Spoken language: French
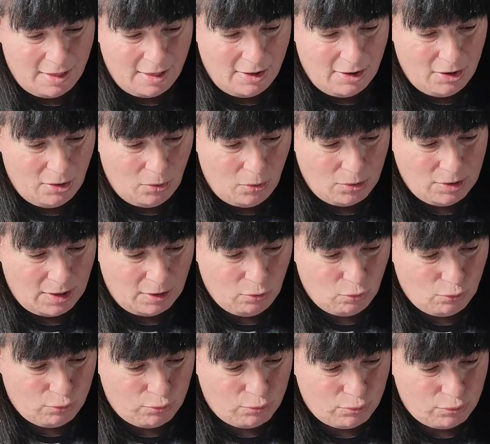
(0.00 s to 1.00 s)
Alors, on a
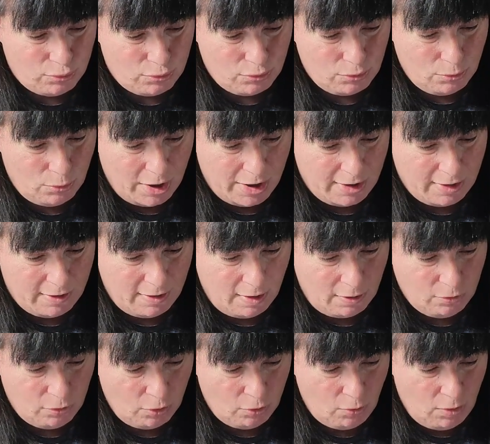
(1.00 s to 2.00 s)
tout. Ouais,
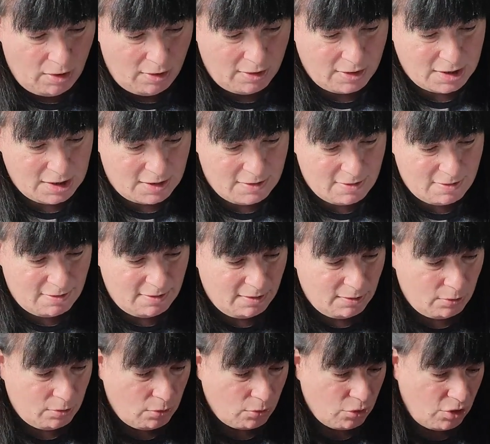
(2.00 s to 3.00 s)
carte noire
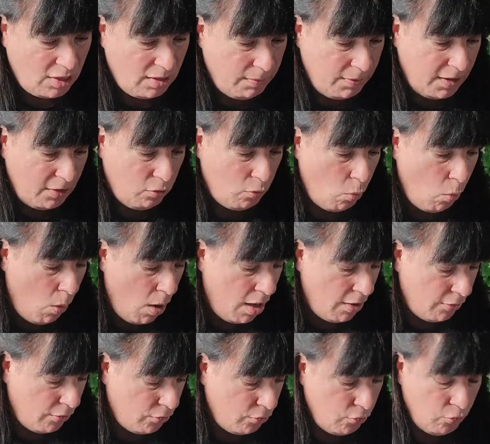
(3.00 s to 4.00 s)
classique. Donc, j'en ai pris
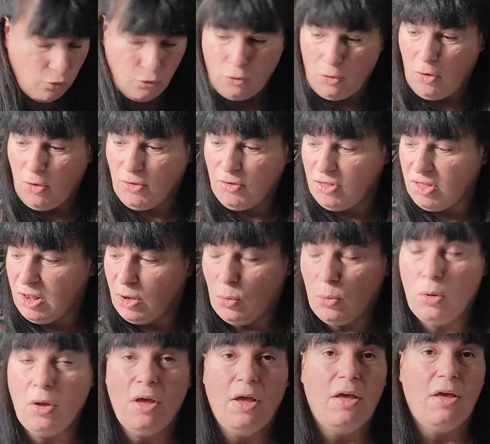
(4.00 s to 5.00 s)
3 de 1 kg.
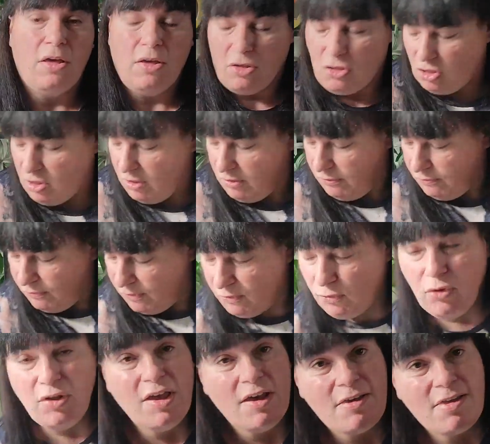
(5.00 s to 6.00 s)
J'ai fait
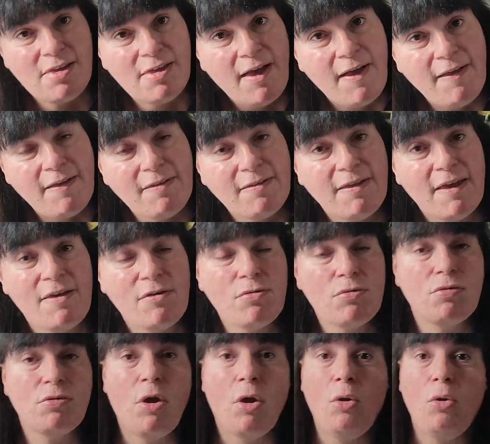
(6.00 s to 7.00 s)
venir ça
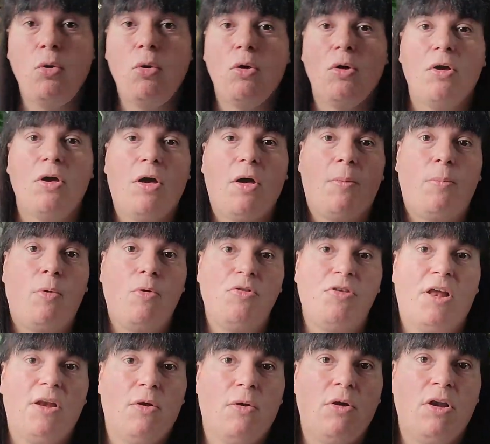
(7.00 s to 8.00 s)
dans un locker
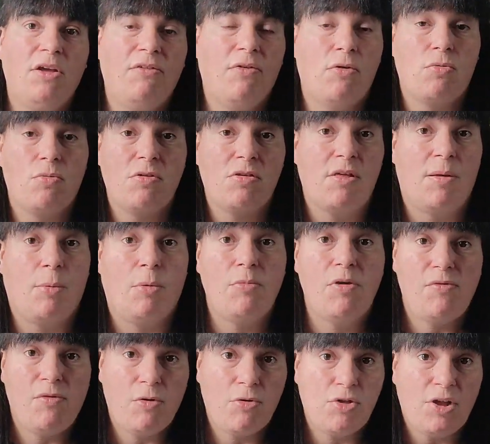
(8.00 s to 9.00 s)
mondial relais. Franchement, c'est la
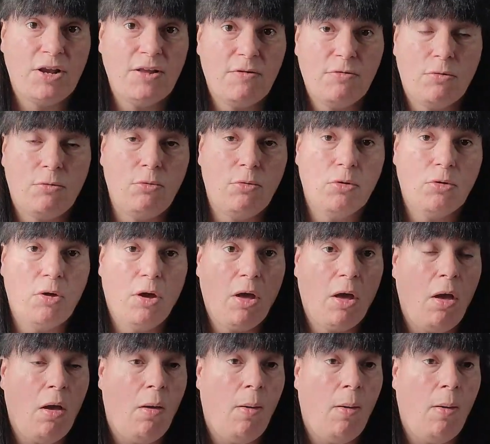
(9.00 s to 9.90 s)
première fois que j'allais dans un locker.